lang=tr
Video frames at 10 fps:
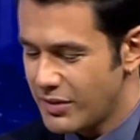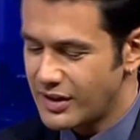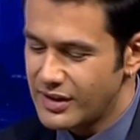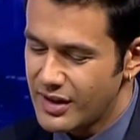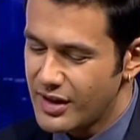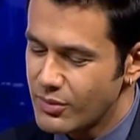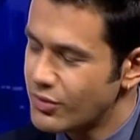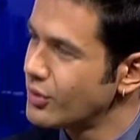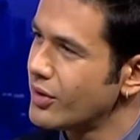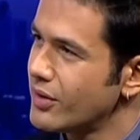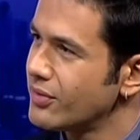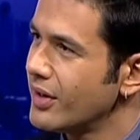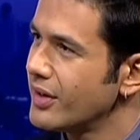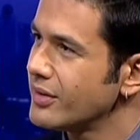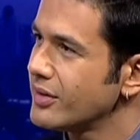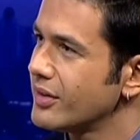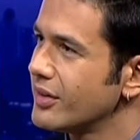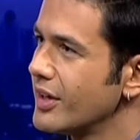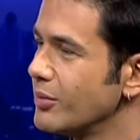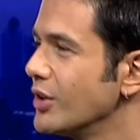hediye hem fotoğraflar Sen
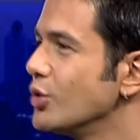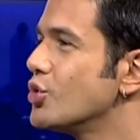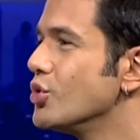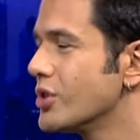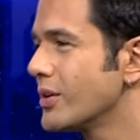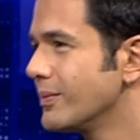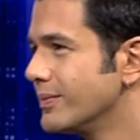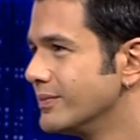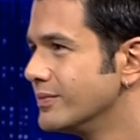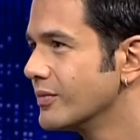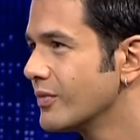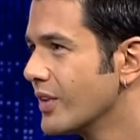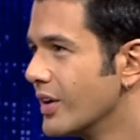hem de, de düşünce. Güzel.